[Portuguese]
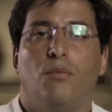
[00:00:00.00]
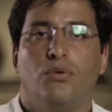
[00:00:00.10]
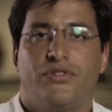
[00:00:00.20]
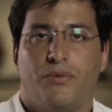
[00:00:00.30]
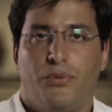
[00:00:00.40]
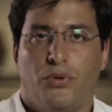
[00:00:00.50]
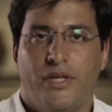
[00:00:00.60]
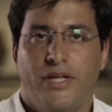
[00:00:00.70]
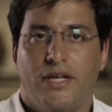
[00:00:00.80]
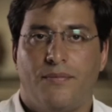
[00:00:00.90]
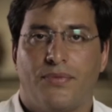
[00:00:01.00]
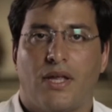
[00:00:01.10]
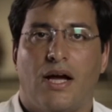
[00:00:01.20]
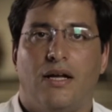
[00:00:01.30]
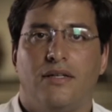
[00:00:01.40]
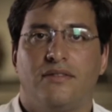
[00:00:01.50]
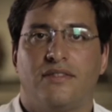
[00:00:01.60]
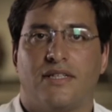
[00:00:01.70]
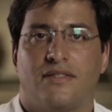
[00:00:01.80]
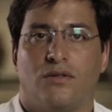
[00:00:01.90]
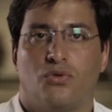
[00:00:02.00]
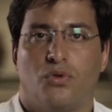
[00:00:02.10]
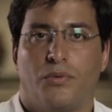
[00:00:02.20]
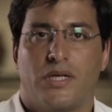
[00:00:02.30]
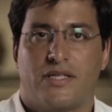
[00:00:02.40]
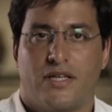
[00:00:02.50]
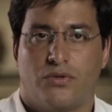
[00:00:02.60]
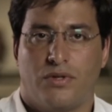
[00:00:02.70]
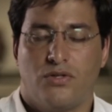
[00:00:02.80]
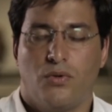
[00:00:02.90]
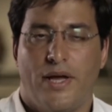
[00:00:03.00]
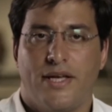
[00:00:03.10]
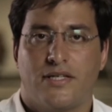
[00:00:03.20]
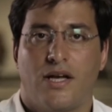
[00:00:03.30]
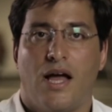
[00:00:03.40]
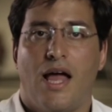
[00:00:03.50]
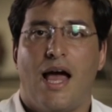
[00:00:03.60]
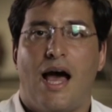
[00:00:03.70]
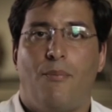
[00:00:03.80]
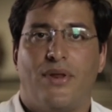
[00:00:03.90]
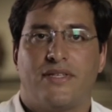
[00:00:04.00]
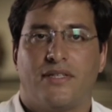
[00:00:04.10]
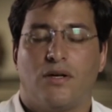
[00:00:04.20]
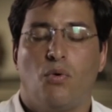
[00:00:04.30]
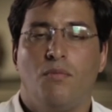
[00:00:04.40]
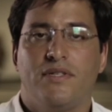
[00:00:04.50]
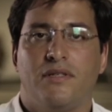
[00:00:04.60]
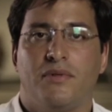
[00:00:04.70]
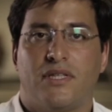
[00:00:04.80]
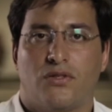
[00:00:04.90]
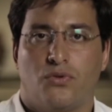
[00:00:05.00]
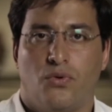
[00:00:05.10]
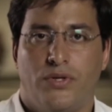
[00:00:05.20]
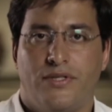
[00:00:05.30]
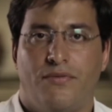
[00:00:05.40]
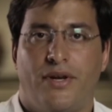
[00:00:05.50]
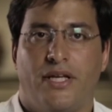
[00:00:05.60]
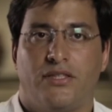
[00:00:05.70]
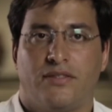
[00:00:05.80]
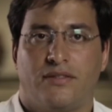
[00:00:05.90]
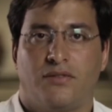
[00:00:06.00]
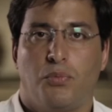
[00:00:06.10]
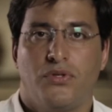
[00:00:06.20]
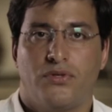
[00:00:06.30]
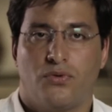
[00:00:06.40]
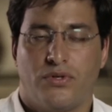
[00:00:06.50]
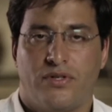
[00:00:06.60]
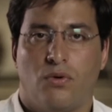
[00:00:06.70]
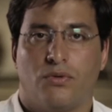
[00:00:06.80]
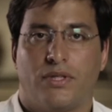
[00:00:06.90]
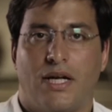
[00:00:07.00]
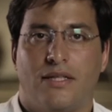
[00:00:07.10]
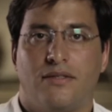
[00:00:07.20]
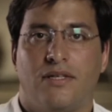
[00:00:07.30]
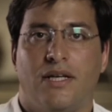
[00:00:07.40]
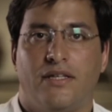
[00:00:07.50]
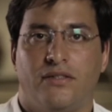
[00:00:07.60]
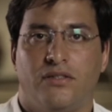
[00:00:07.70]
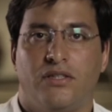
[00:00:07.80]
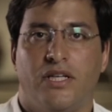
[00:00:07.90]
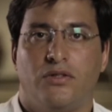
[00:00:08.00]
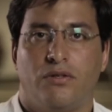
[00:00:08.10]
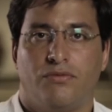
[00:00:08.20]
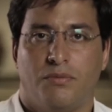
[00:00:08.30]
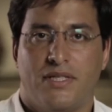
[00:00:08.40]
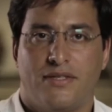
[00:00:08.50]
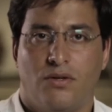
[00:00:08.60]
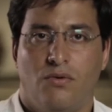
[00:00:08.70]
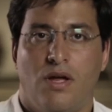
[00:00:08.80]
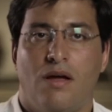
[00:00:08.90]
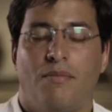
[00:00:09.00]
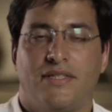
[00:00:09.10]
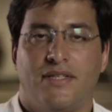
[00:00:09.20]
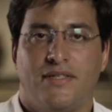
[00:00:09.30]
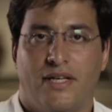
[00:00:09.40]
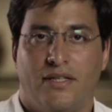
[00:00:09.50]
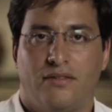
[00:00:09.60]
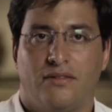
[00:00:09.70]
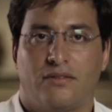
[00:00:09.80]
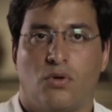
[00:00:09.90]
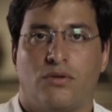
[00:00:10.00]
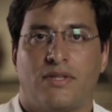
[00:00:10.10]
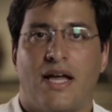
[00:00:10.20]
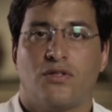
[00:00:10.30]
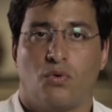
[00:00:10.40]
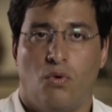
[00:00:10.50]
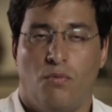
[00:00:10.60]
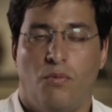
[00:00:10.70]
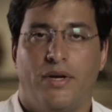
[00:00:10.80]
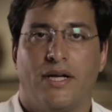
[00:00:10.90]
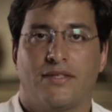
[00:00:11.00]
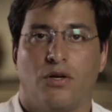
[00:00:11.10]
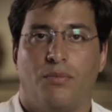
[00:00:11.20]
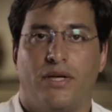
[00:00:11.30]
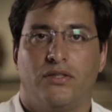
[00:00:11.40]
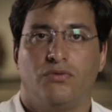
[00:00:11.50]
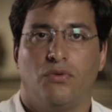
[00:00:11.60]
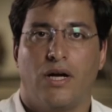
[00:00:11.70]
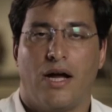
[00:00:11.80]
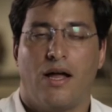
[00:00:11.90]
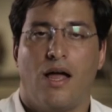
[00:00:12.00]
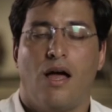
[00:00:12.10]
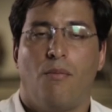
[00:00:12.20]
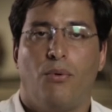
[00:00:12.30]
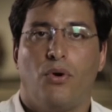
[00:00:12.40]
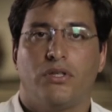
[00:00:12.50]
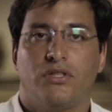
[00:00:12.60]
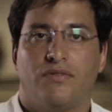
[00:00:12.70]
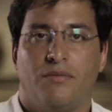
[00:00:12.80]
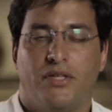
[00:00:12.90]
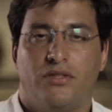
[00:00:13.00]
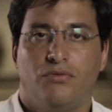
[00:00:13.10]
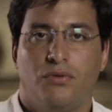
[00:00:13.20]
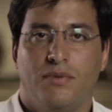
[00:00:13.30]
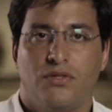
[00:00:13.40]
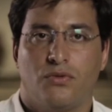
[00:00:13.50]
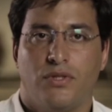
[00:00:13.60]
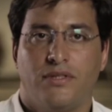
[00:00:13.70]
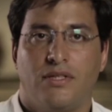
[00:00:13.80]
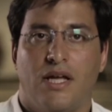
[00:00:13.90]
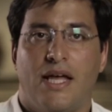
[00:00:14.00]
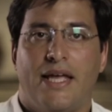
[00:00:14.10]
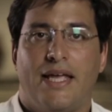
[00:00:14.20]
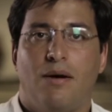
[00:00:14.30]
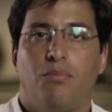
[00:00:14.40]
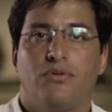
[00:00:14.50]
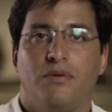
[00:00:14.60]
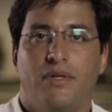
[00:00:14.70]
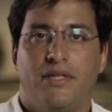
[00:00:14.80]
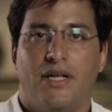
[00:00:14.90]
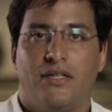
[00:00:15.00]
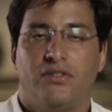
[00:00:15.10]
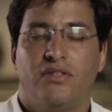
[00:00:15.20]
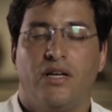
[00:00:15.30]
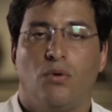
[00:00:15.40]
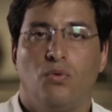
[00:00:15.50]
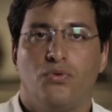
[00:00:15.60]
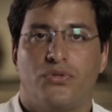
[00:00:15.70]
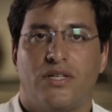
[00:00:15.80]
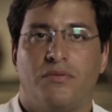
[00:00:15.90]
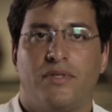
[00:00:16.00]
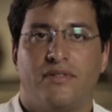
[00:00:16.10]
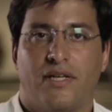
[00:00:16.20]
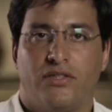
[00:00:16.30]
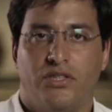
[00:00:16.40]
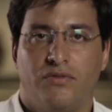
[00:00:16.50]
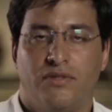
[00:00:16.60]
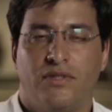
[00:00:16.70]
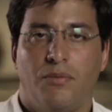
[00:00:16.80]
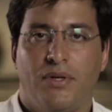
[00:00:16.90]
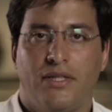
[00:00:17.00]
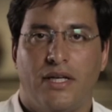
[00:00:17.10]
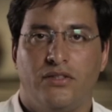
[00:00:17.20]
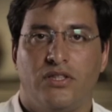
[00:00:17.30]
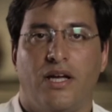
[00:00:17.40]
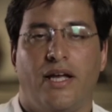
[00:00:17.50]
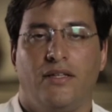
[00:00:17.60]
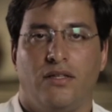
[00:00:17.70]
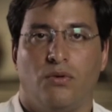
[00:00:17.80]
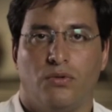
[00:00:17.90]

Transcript: Por ser pioneira, a legislação sobre o acesso na Suécia apresenta algumas limitações frente às disposições encontradas em leis de direito à informação mais recentes, tais como a obrigação para divulgar proativamente informações e a possibilidade de recursos administrativos independente, entre